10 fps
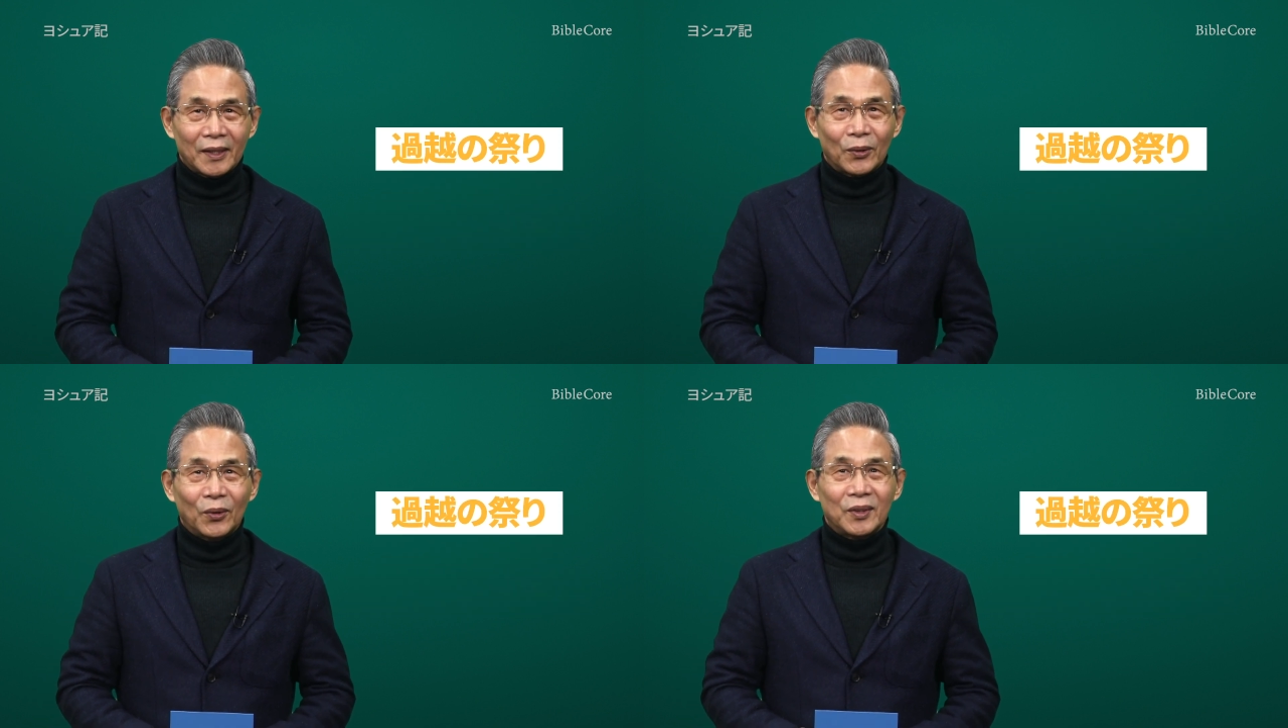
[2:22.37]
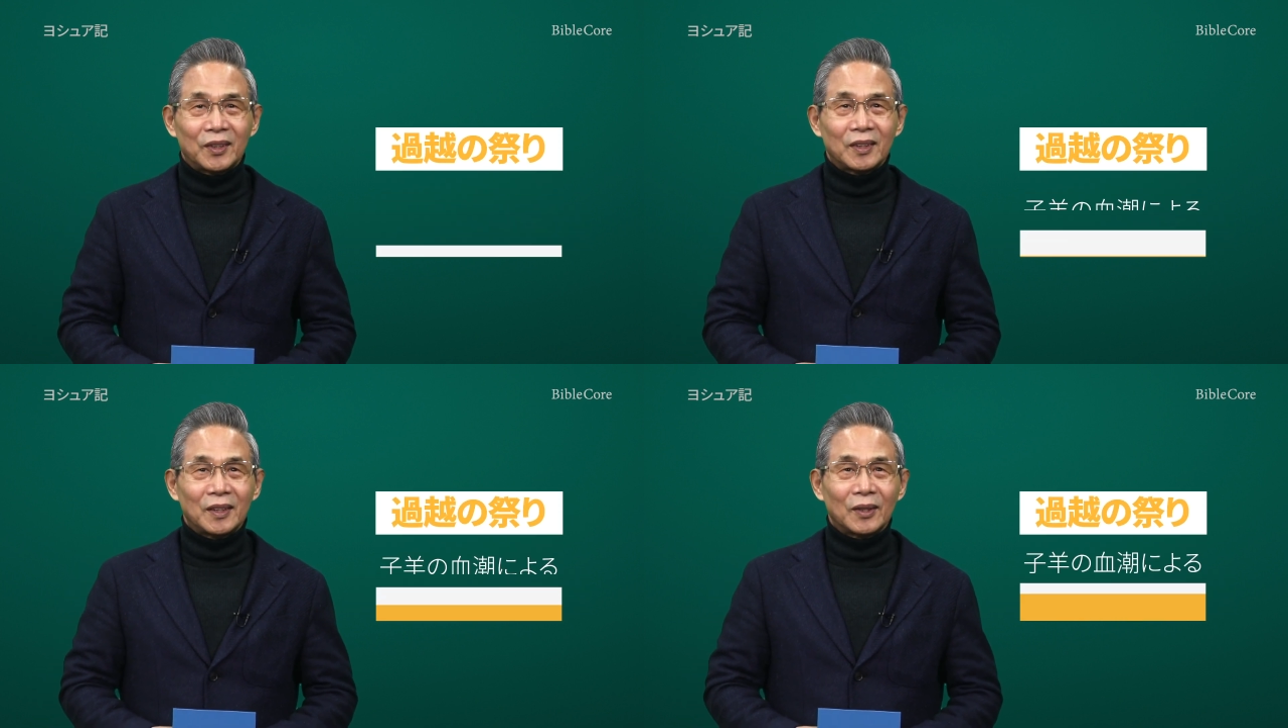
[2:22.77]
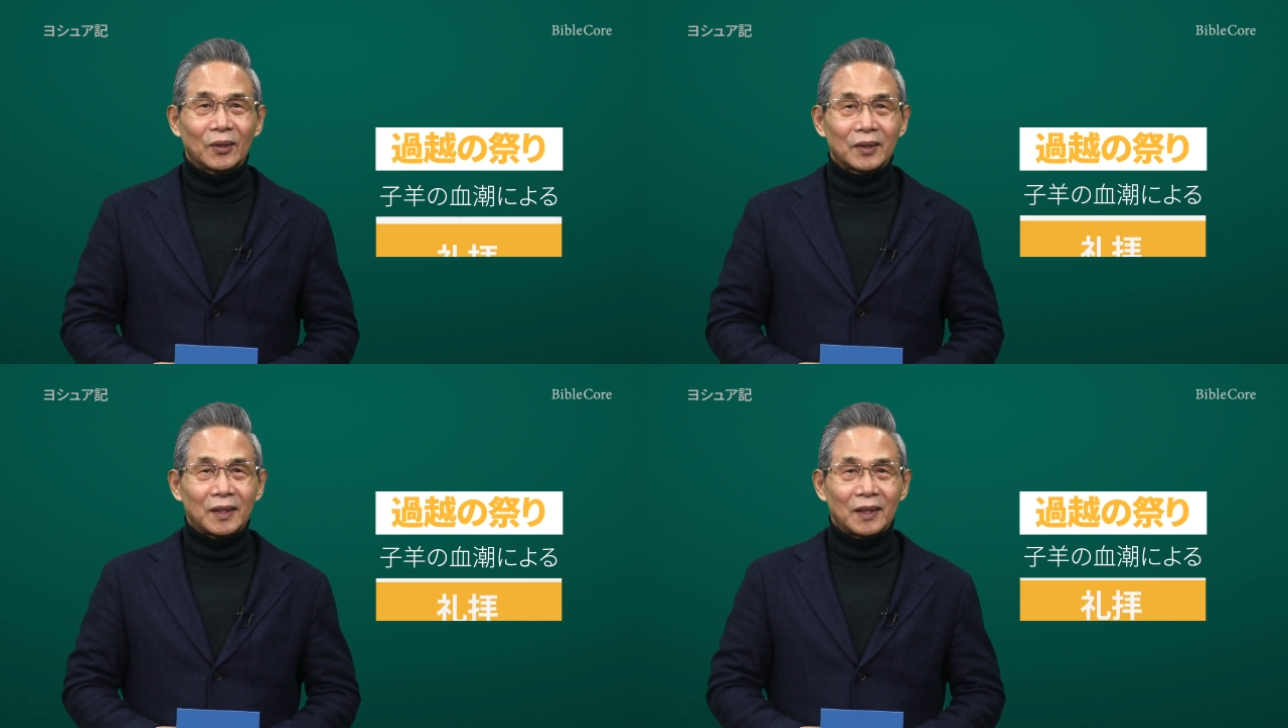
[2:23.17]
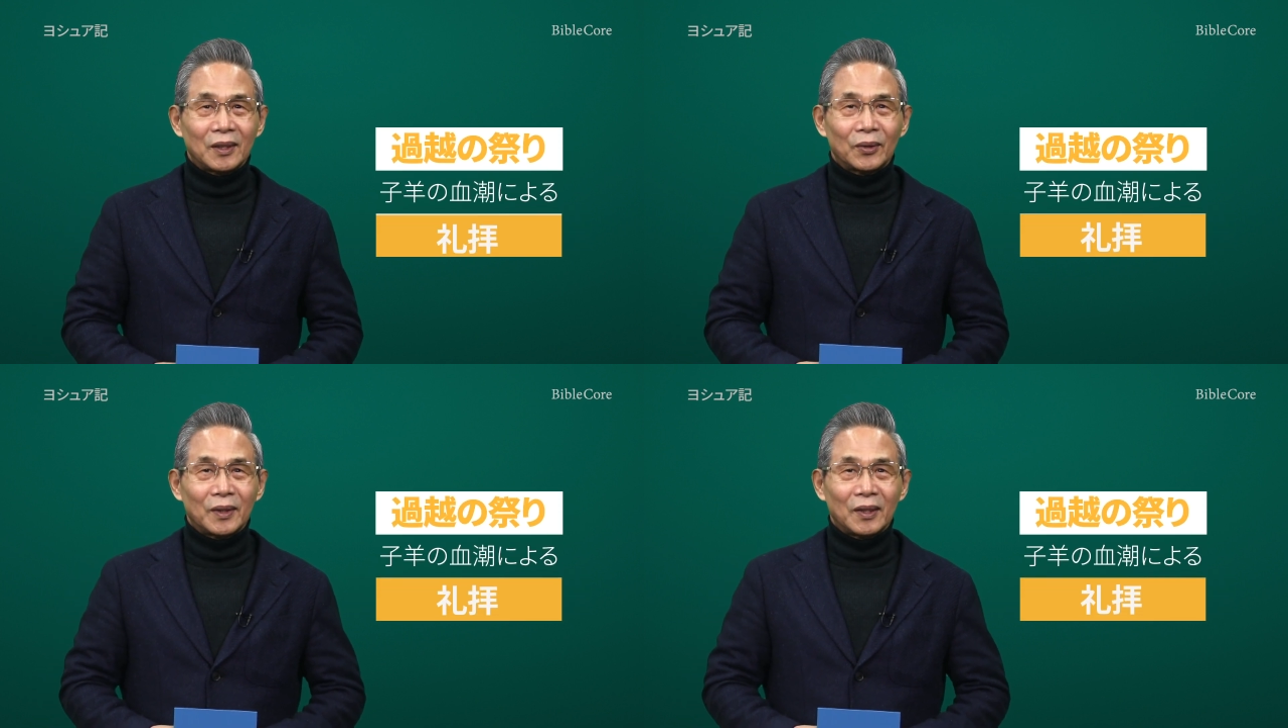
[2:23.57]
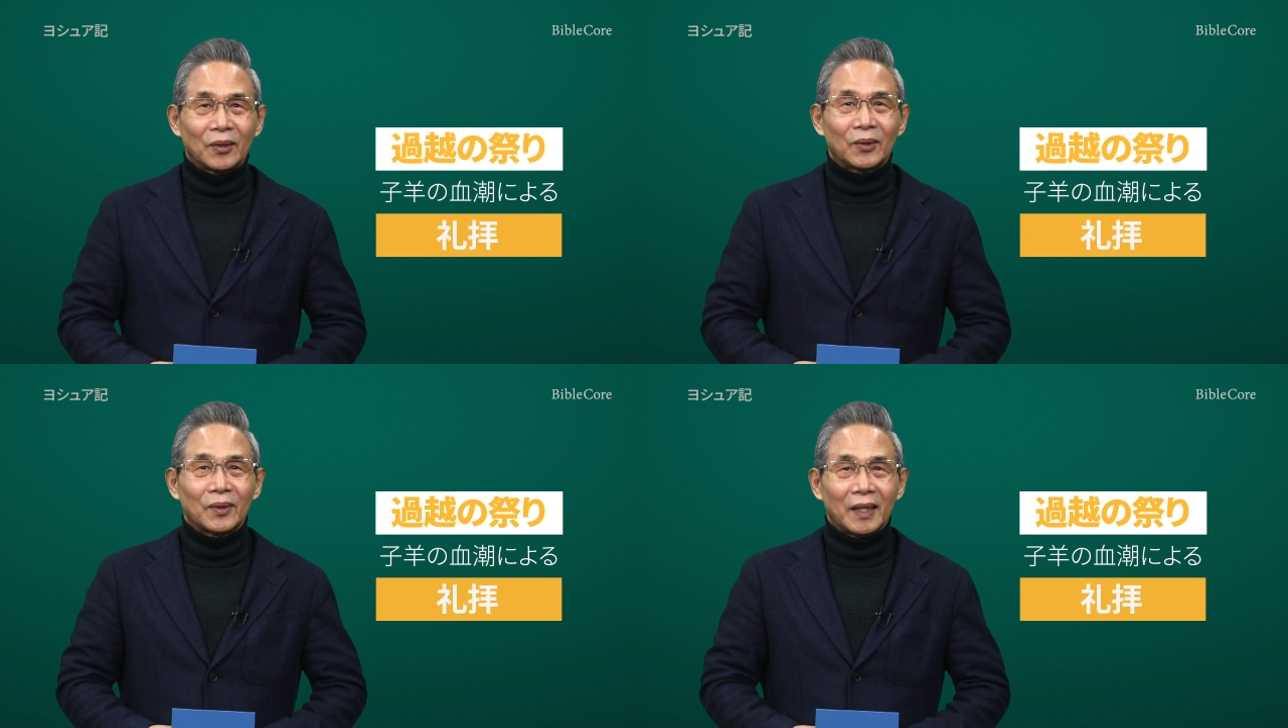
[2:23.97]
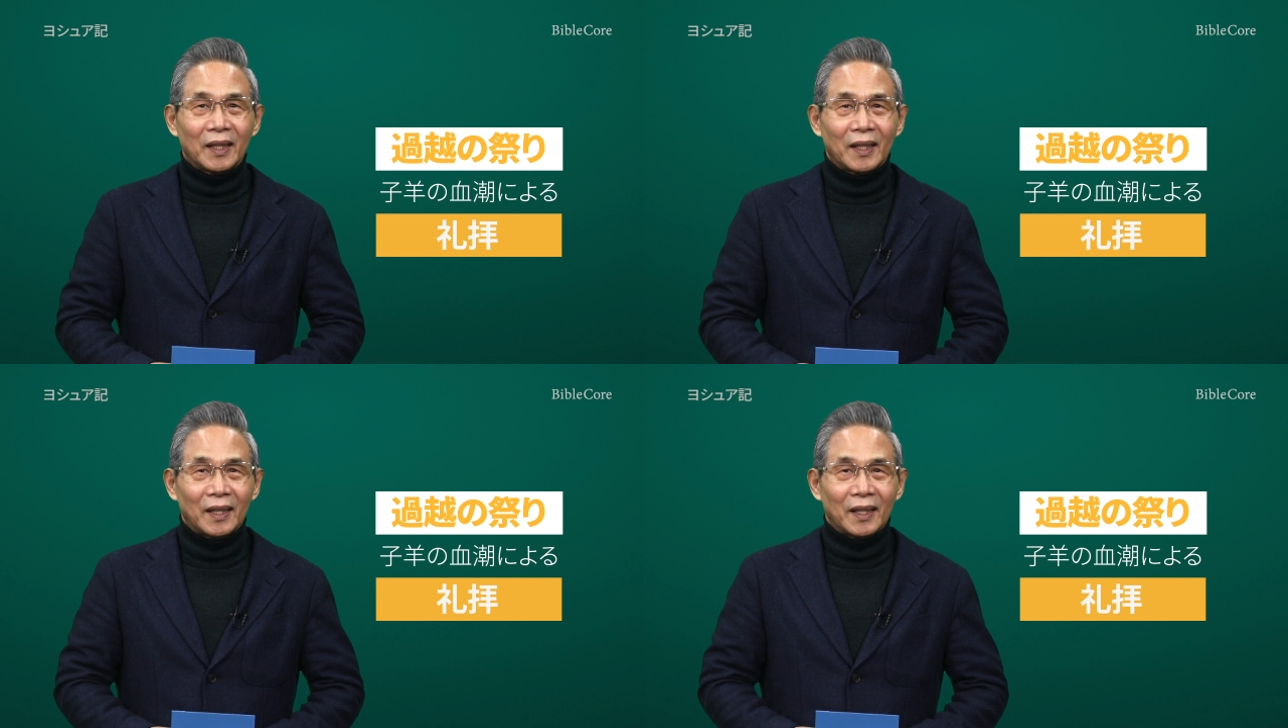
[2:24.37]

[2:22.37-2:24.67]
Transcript: 子羊の血潮による礼